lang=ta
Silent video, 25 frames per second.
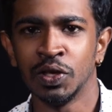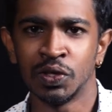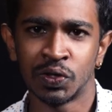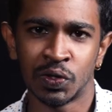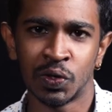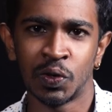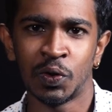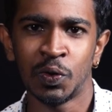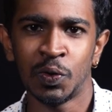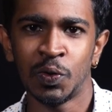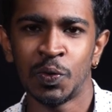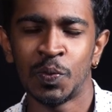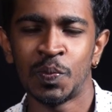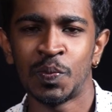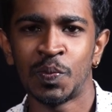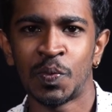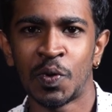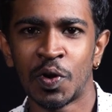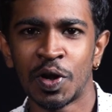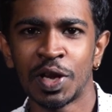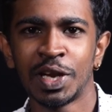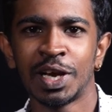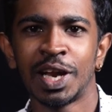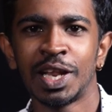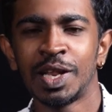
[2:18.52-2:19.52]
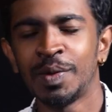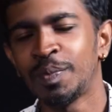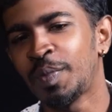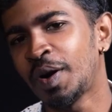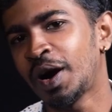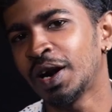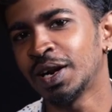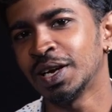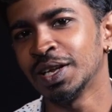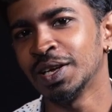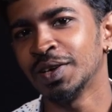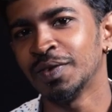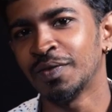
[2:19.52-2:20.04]
ஸோ பொன்னி நதி
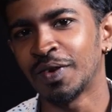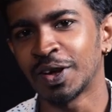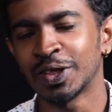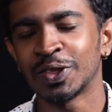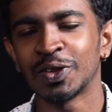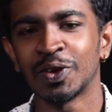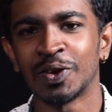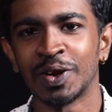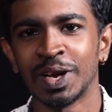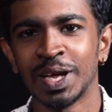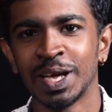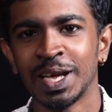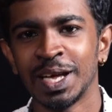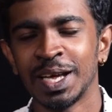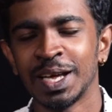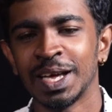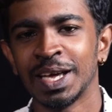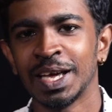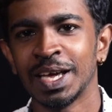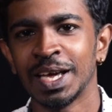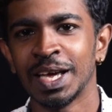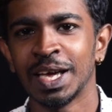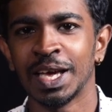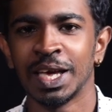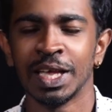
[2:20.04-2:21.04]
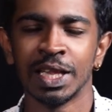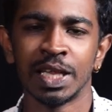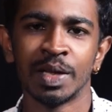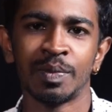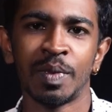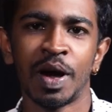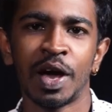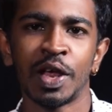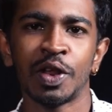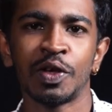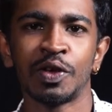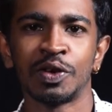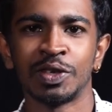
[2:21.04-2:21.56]
பாட்டு வந்தோன்னே இந்த
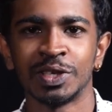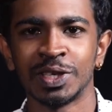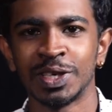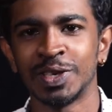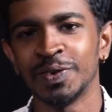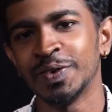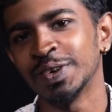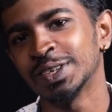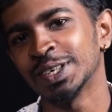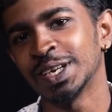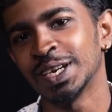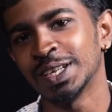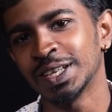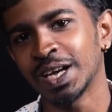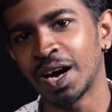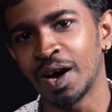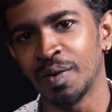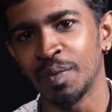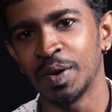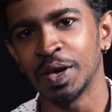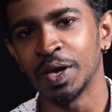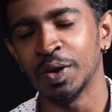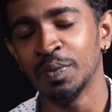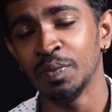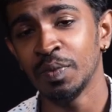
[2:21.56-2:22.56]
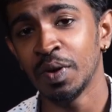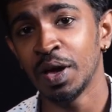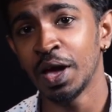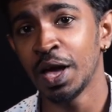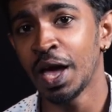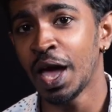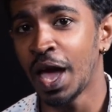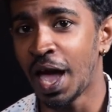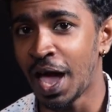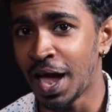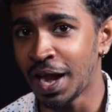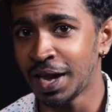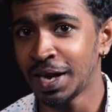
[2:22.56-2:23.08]
மாதிரி ஒரு சுச்சுவேஷனில் தான் அமையும்
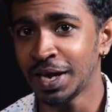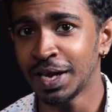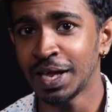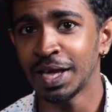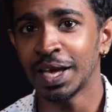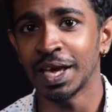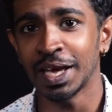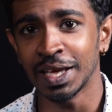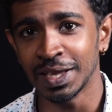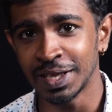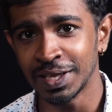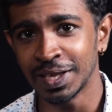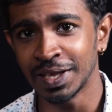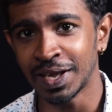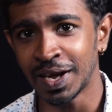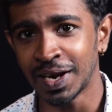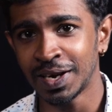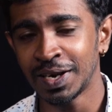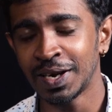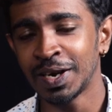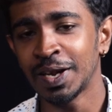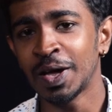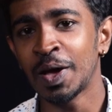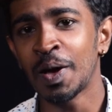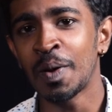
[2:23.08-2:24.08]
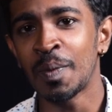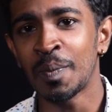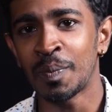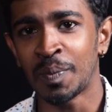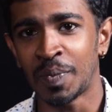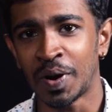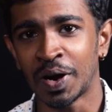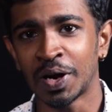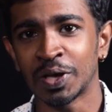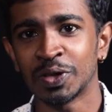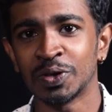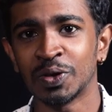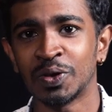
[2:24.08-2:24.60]
அண்ட் இதுதான்
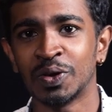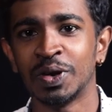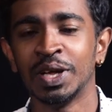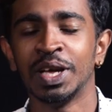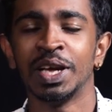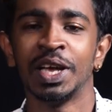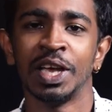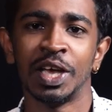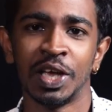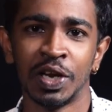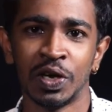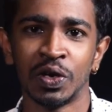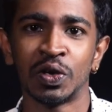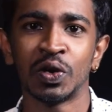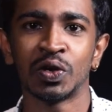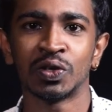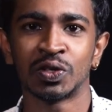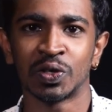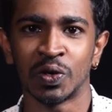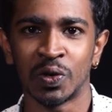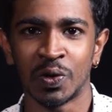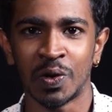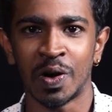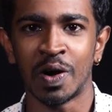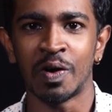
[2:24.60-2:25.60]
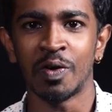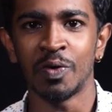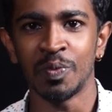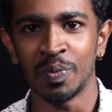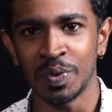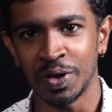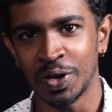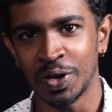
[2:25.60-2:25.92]
படத்தோட இன்ட்ரோ சாங்காகவும்